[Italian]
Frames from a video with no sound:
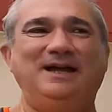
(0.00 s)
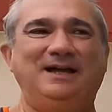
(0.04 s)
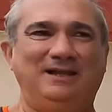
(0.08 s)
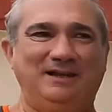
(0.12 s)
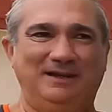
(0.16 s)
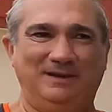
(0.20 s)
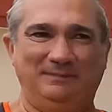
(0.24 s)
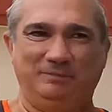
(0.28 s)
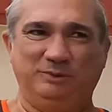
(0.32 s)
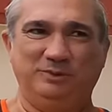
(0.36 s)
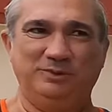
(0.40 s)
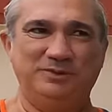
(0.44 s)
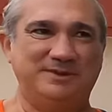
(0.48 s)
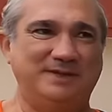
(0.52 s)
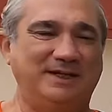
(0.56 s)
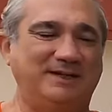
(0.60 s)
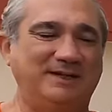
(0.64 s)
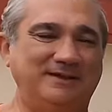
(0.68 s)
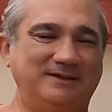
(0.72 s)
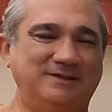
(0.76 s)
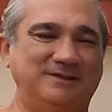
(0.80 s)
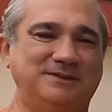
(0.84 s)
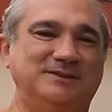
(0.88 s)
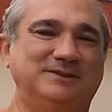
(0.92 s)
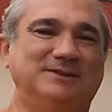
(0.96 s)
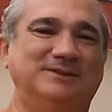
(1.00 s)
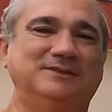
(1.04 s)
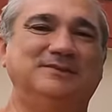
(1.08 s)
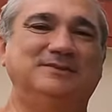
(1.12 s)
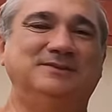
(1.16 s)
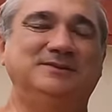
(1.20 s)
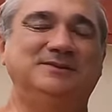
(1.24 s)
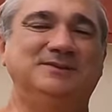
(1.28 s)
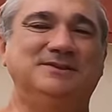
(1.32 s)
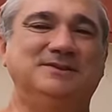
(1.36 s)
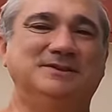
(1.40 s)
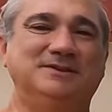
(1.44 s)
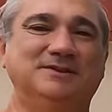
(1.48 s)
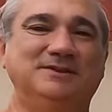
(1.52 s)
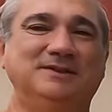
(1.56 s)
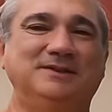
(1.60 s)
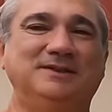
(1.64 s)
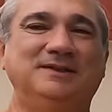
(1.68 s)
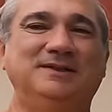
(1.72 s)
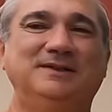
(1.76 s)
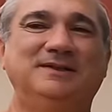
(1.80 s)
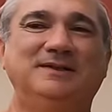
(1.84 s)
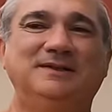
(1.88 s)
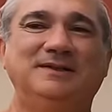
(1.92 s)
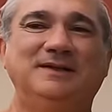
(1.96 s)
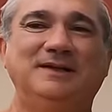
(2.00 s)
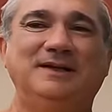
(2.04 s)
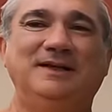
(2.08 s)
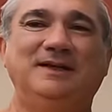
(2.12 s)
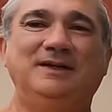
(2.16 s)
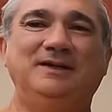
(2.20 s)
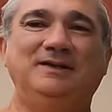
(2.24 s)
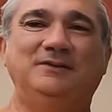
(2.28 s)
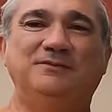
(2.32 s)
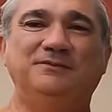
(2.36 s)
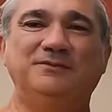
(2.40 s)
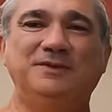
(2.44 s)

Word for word: e la puoi usare in certe condizioni, e ho